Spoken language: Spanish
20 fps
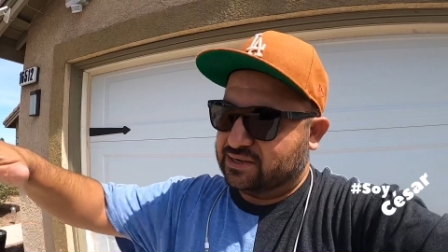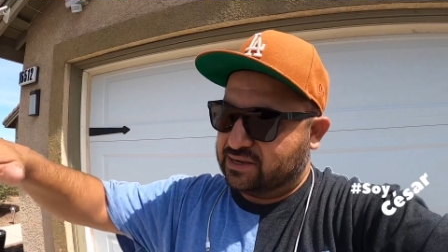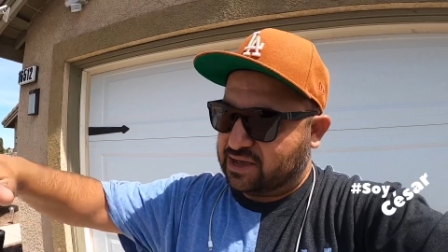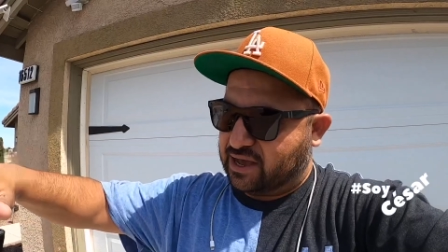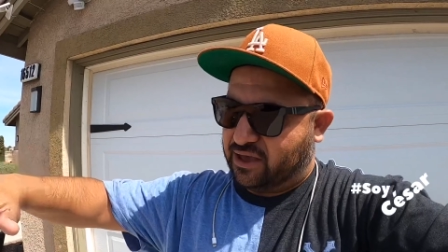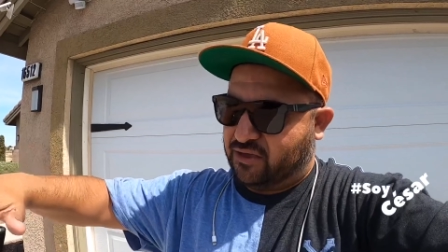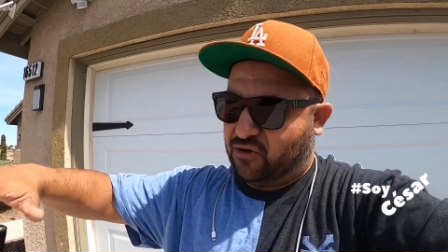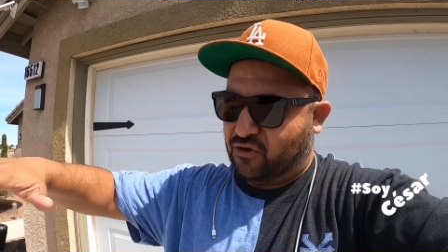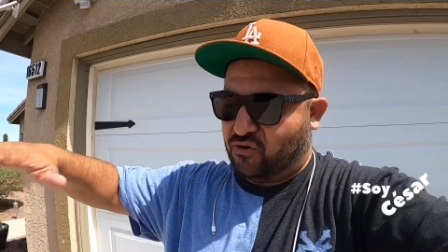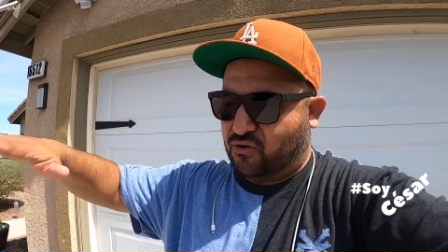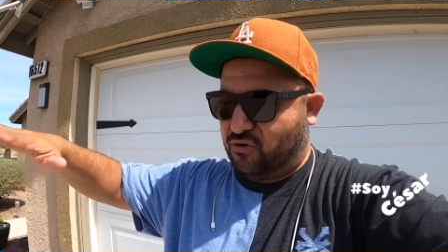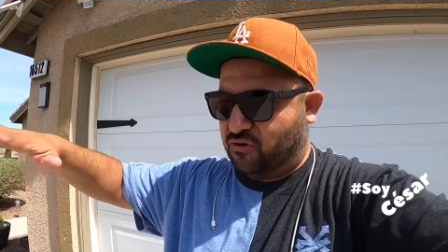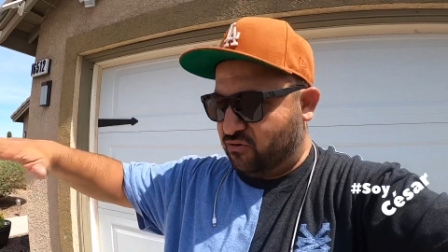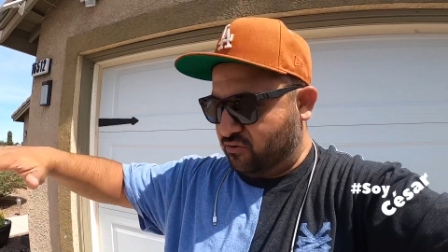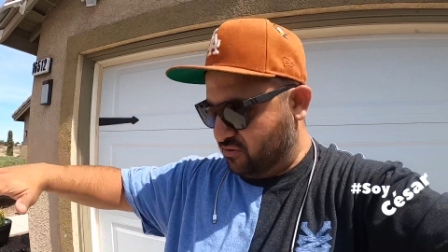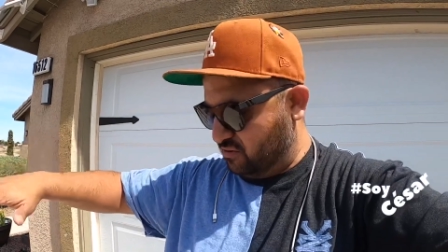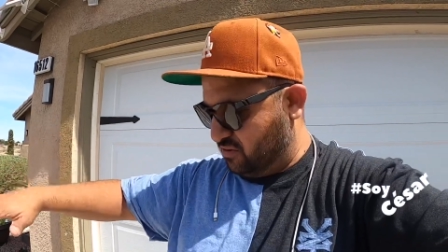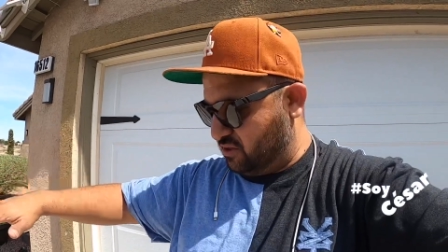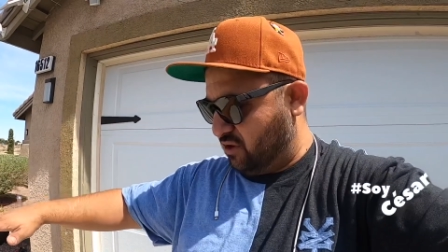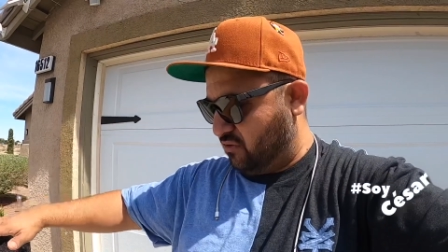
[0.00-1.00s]
cayó
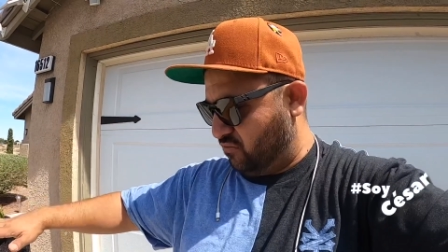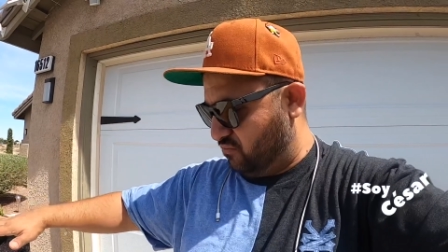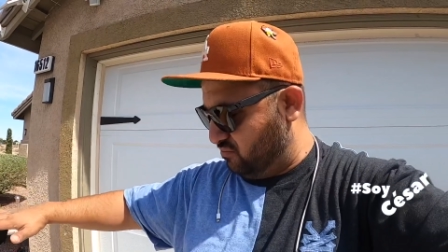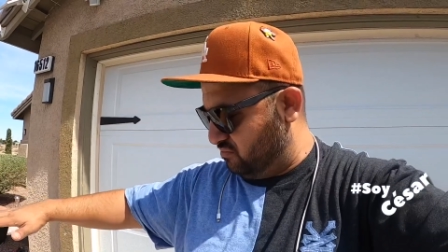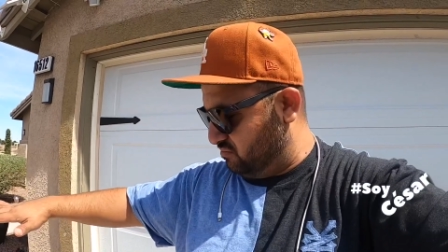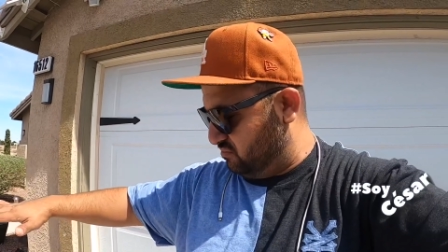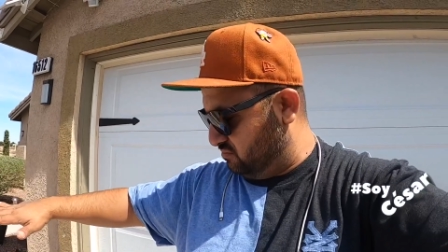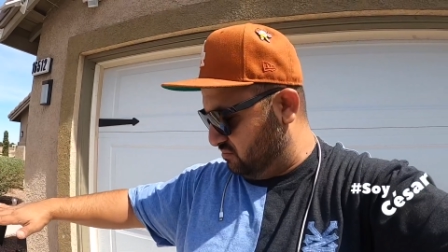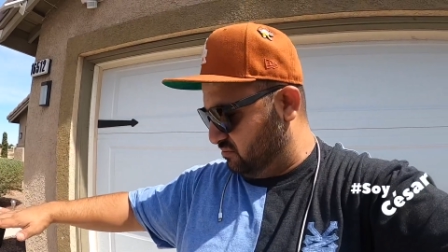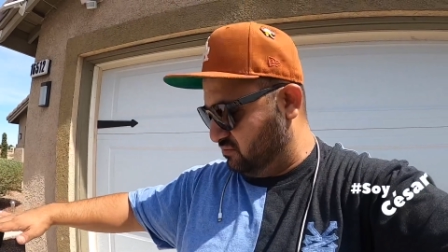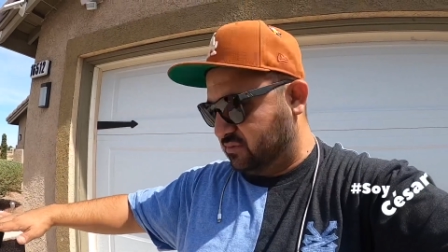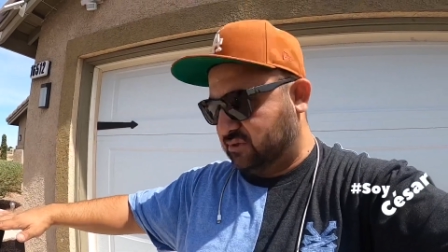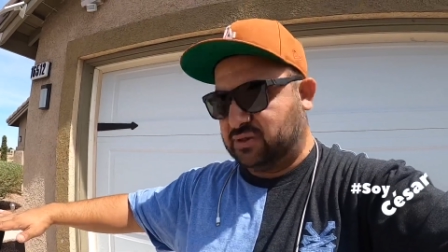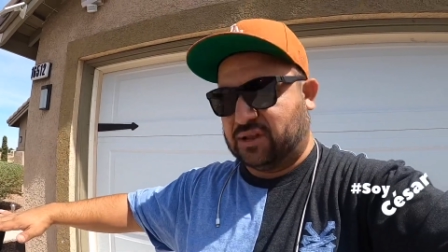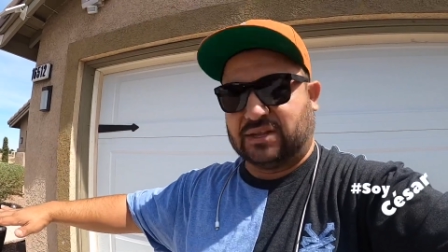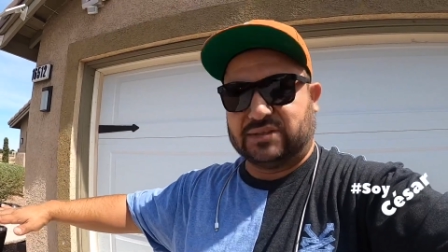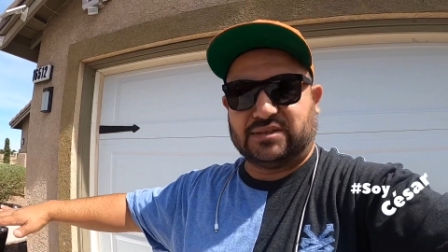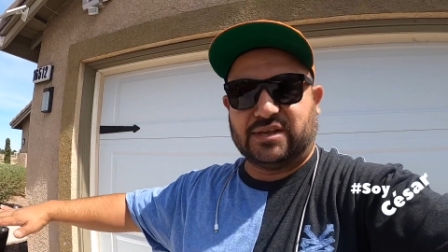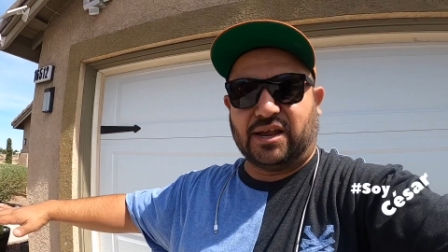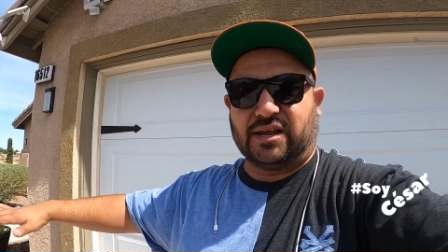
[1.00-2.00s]
de
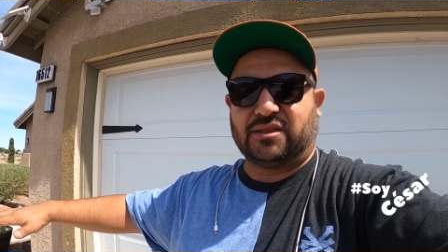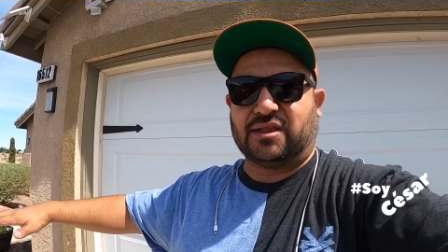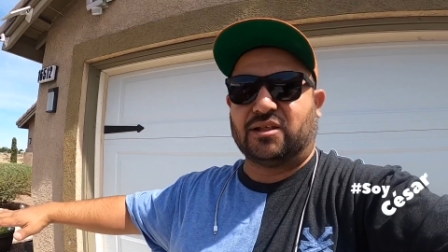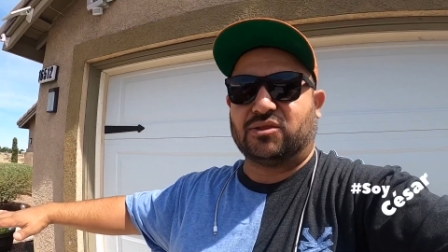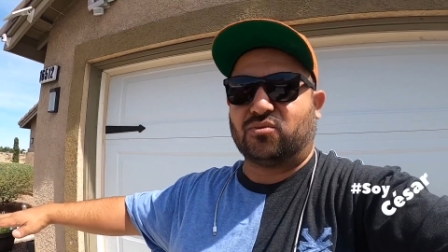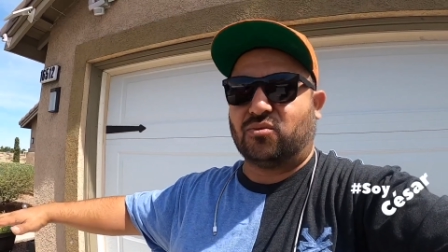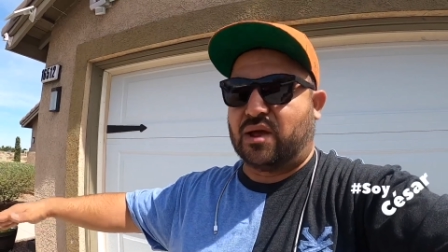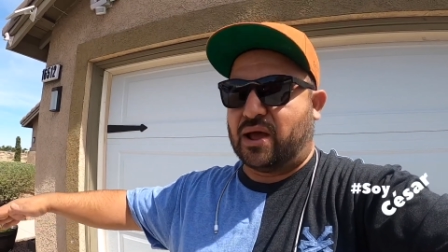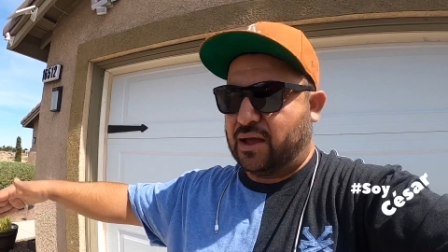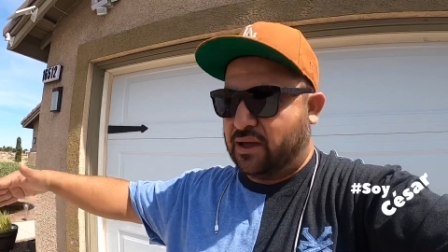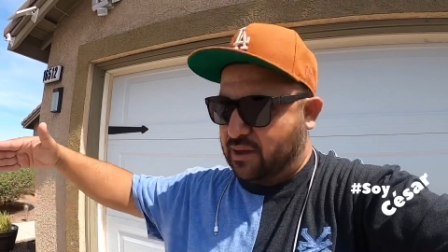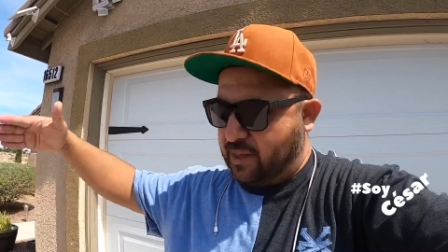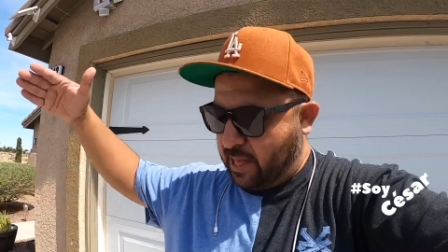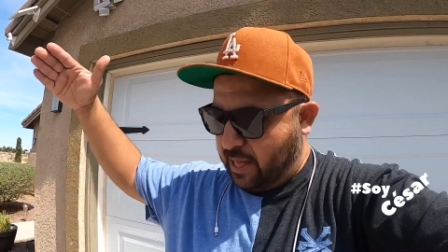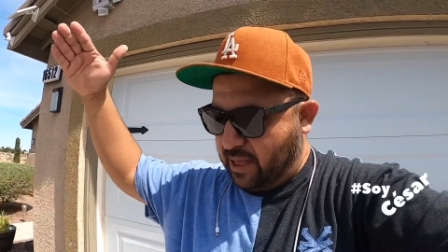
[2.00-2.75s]
una cierta altura